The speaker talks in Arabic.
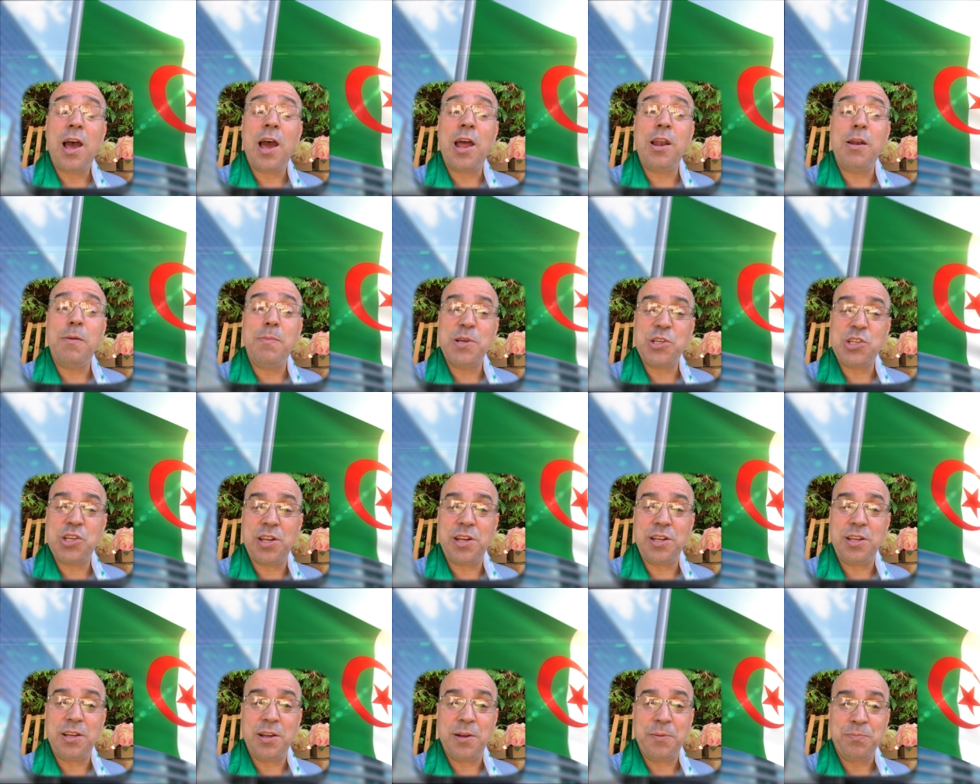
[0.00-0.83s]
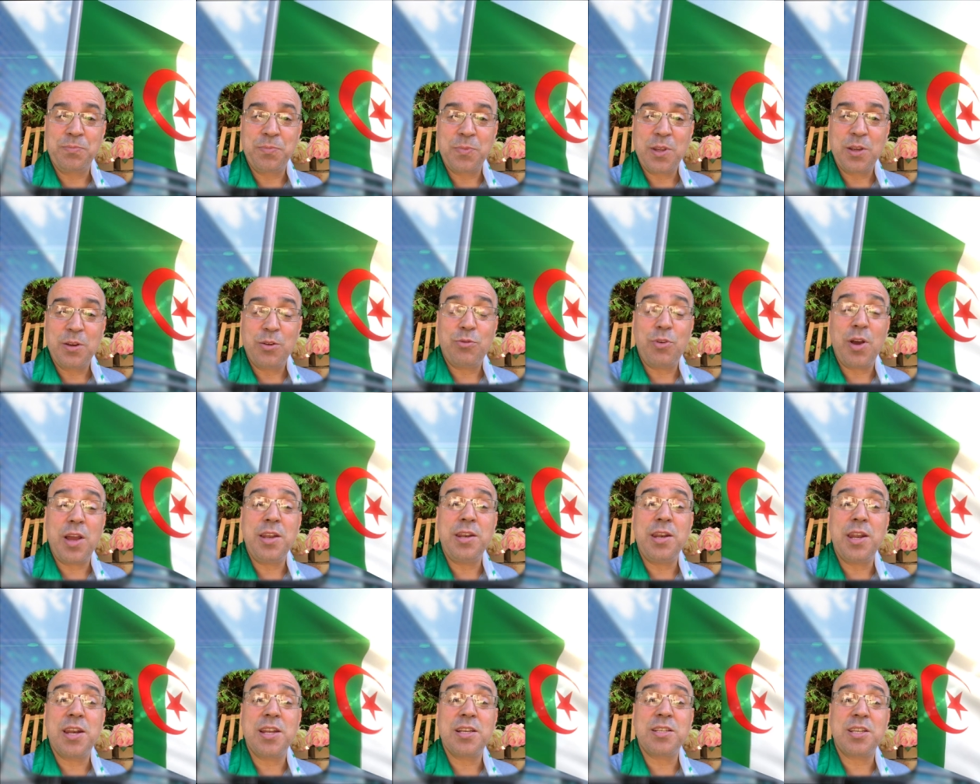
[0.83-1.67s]
البشرية
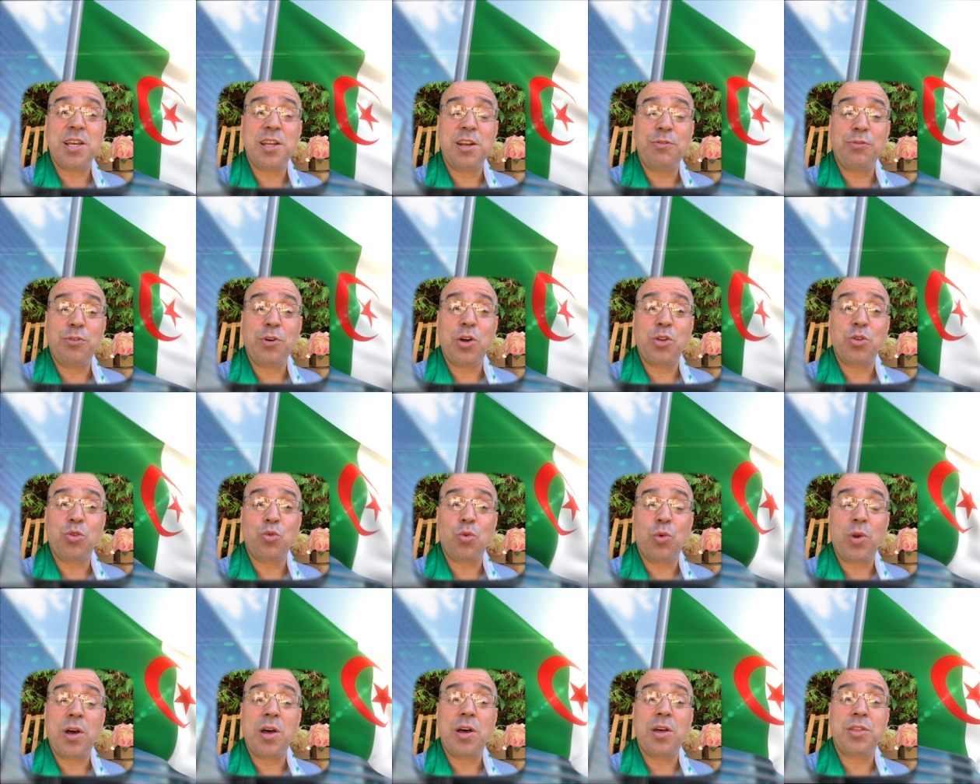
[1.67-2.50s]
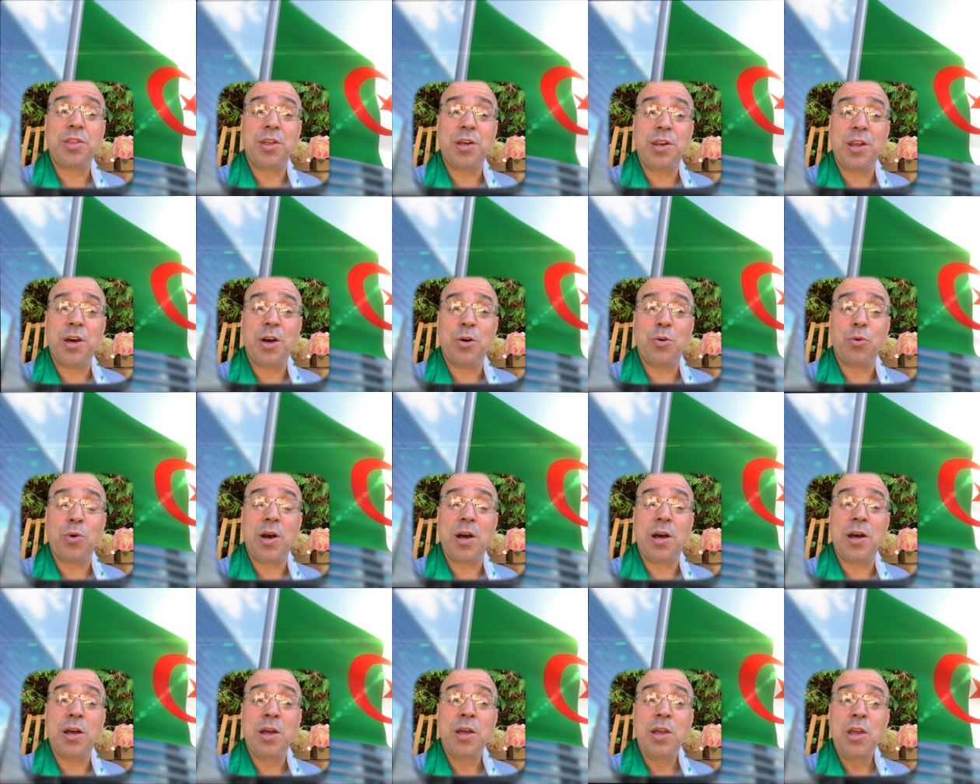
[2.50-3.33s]
فإننا سنفقد تراثنا
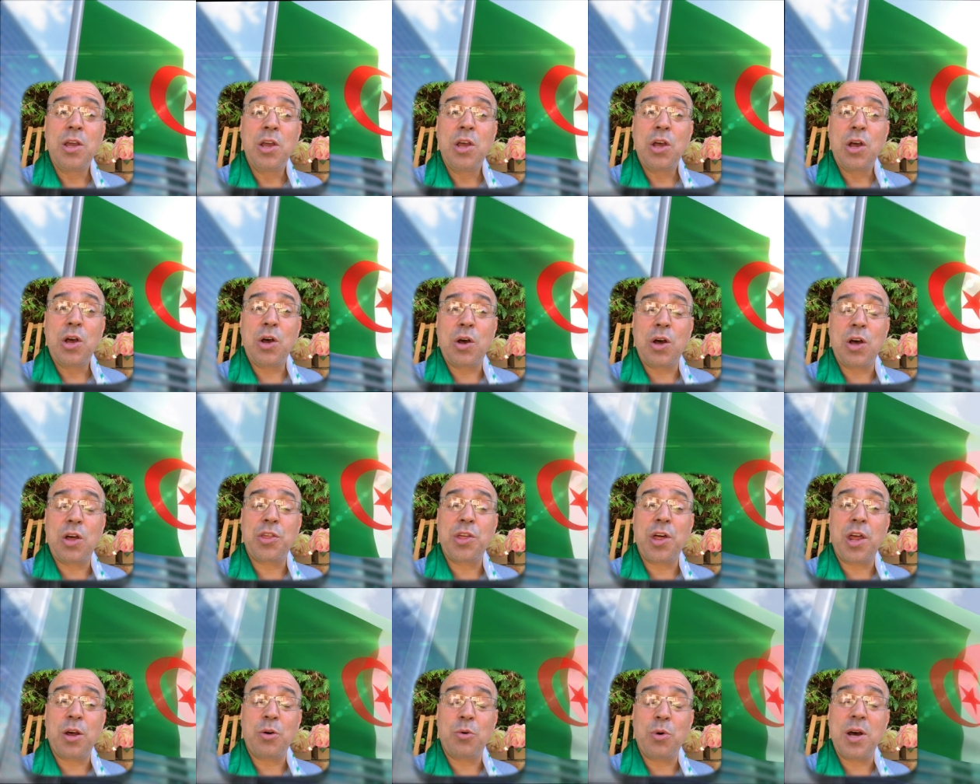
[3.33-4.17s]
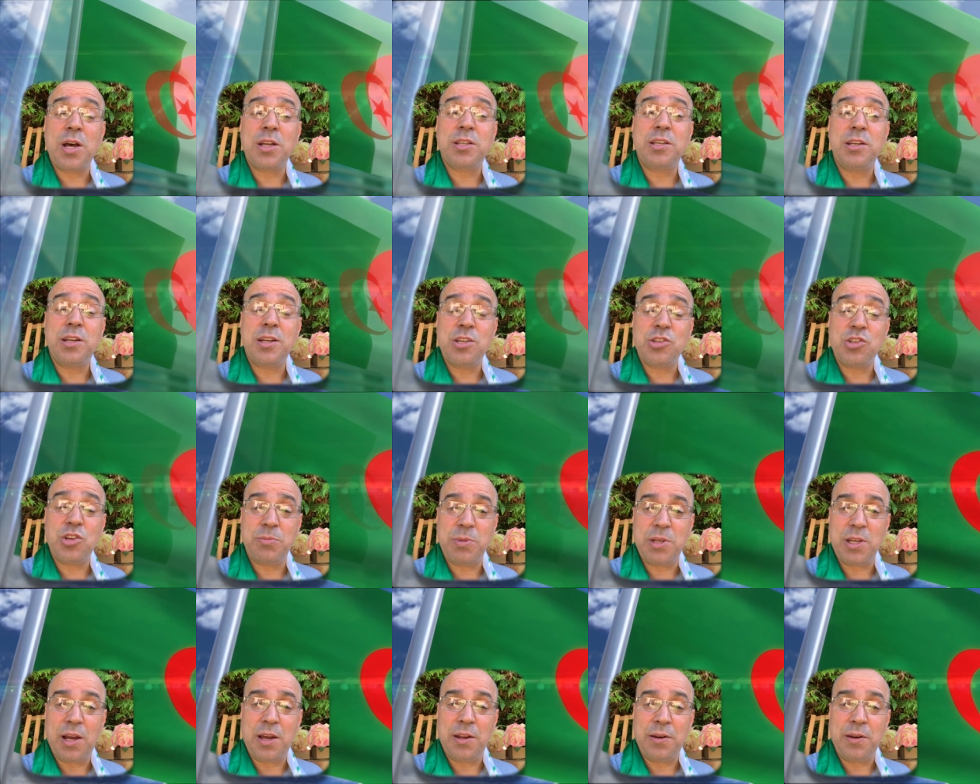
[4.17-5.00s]
وثرواتنا
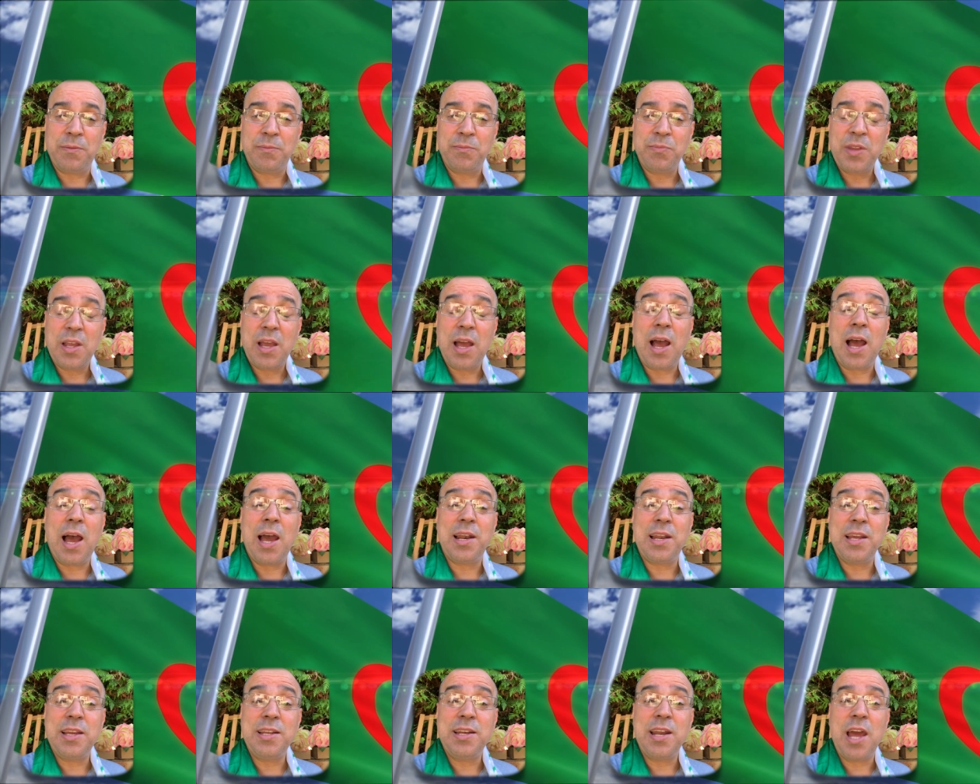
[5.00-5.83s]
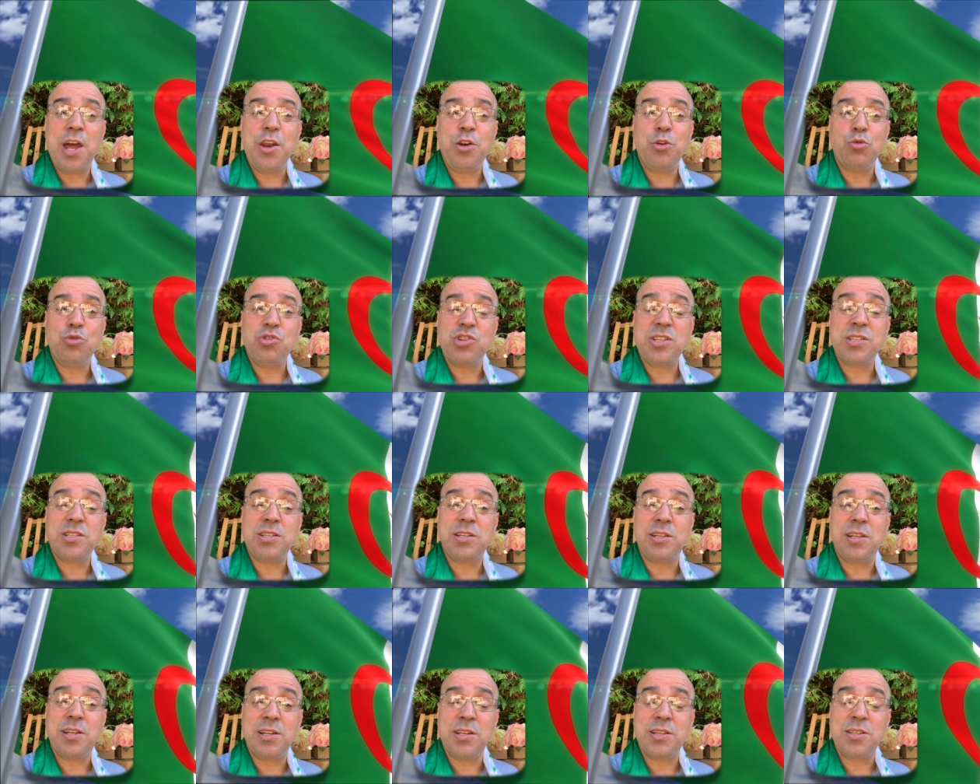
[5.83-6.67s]
جميعا علينا أن
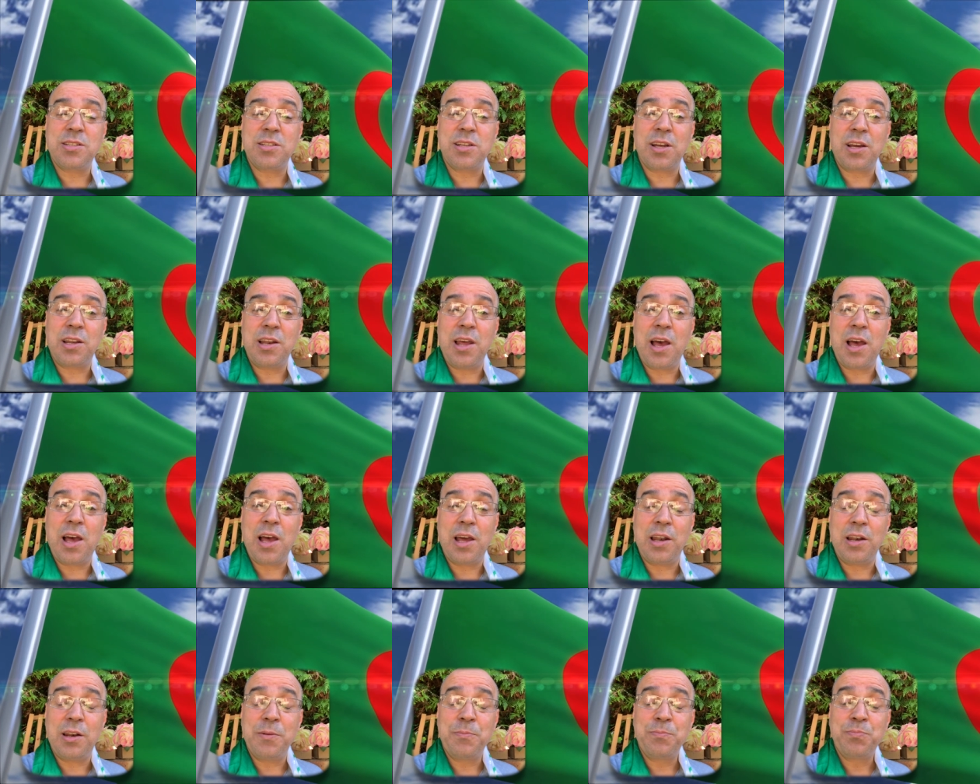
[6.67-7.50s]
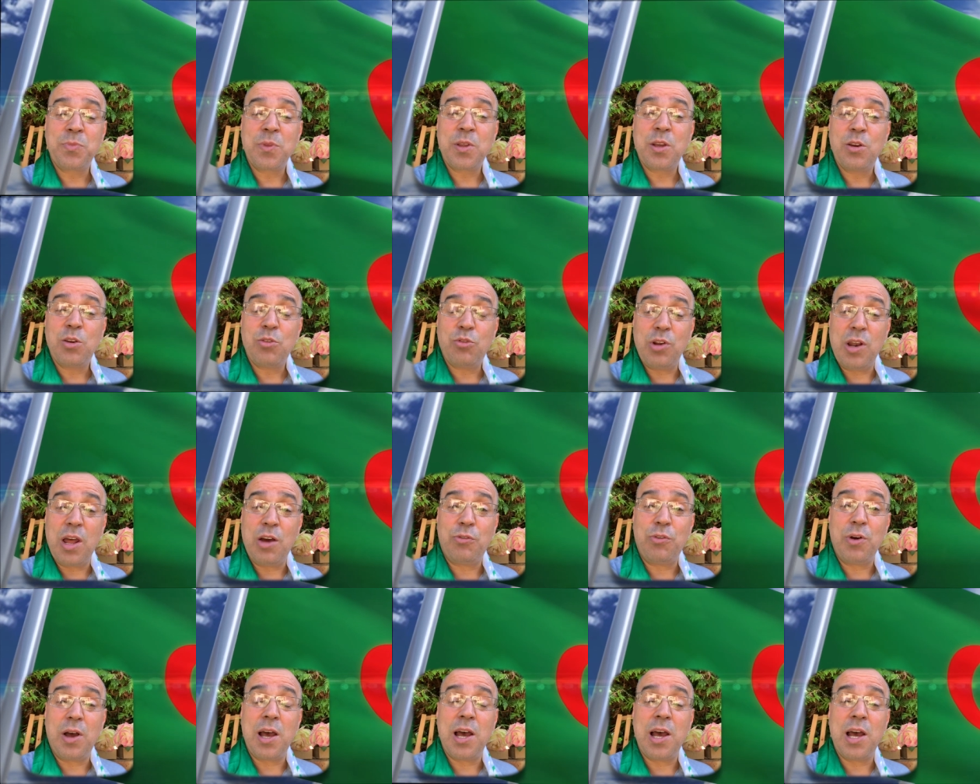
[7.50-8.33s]
نجسد الاستقلال في
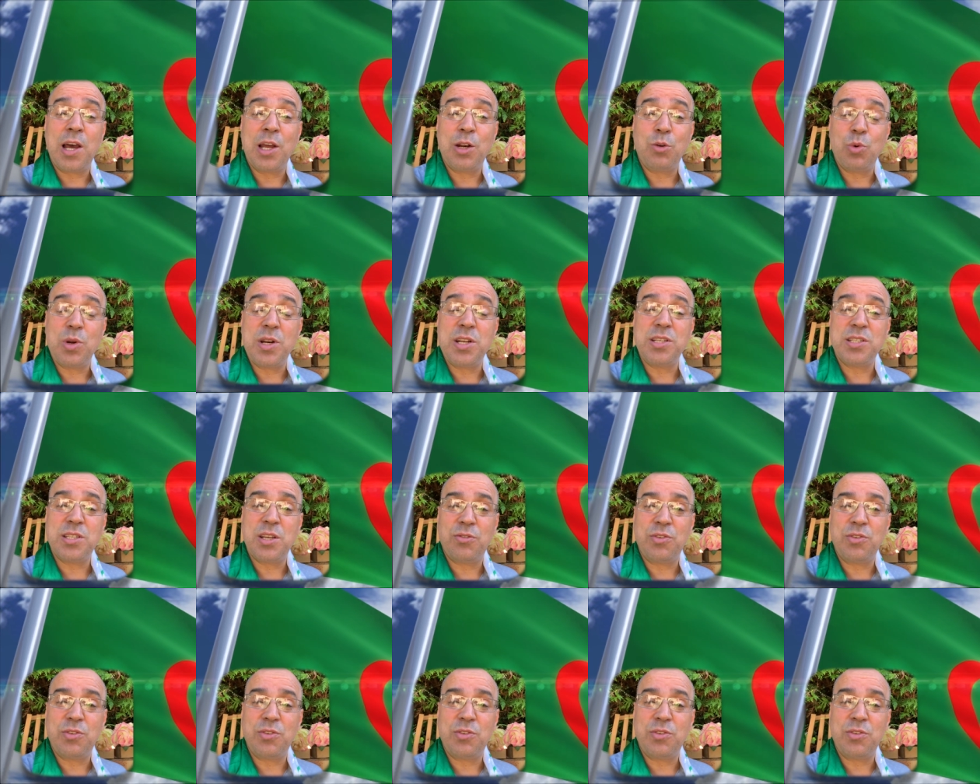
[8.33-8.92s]
الافعال وليس